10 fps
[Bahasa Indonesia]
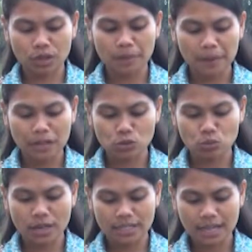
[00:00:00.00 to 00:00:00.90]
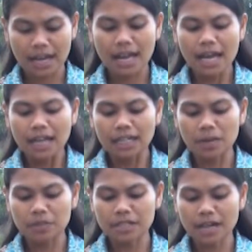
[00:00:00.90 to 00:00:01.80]
kepalsuannya
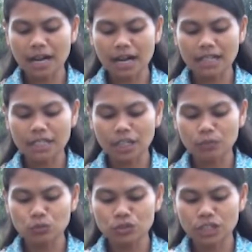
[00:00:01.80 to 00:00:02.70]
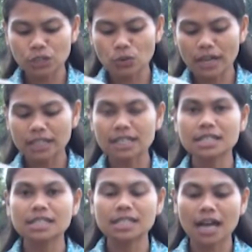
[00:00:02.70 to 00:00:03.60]
dan menyerahkan dirimu jadi wakil
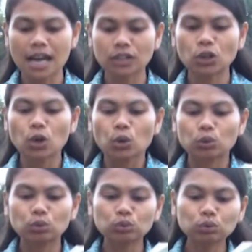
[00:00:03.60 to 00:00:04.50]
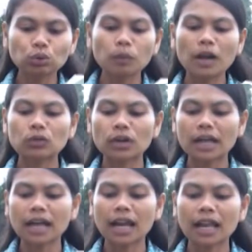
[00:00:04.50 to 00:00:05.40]
si jahat untuk
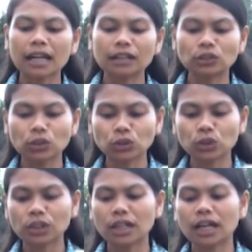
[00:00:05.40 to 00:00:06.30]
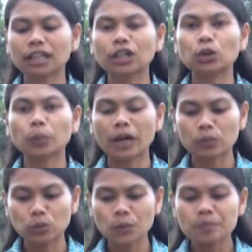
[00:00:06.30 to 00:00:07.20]
melakukan hal-hal yang cocok dengan
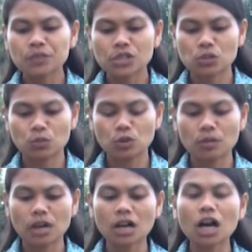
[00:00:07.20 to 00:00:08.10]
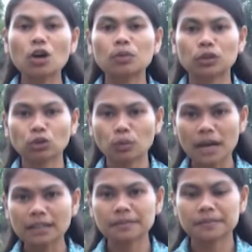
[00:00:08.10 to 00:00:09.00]
kehidupanmu sebelum engkau bertobat?